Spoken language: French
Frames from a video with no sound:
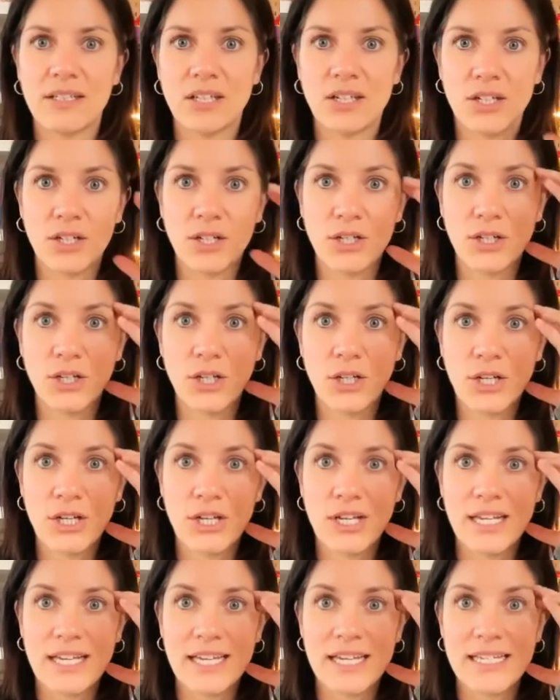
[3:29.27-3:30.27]
Euh,
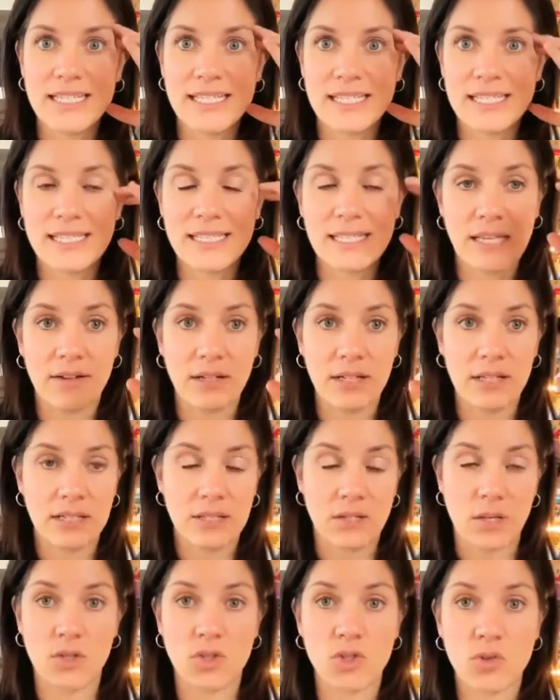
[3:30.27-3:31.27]
c'est
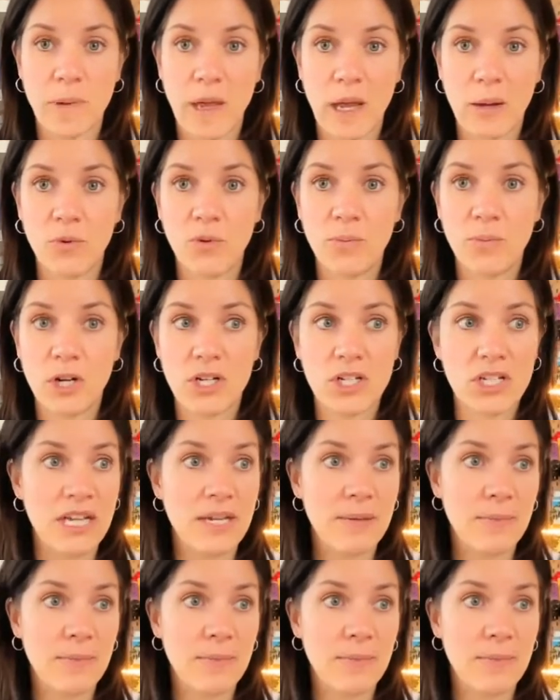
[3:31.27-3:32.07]
un super beau projet,